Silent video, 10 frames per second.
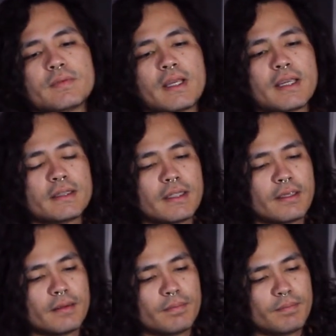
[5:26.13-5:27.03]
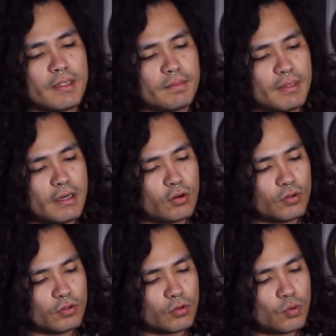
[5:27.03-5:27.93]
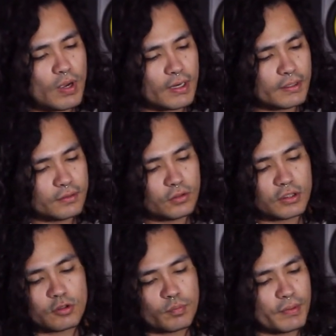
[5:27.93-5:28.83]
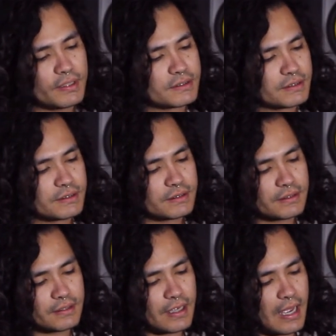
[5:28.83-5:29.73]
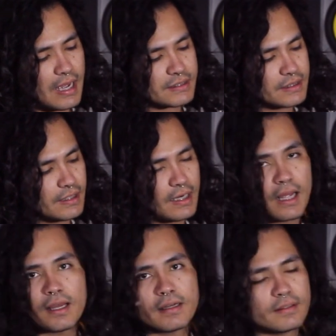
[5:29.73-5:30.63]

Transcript: Aquí te viene el código QR donde tú puedes acceder a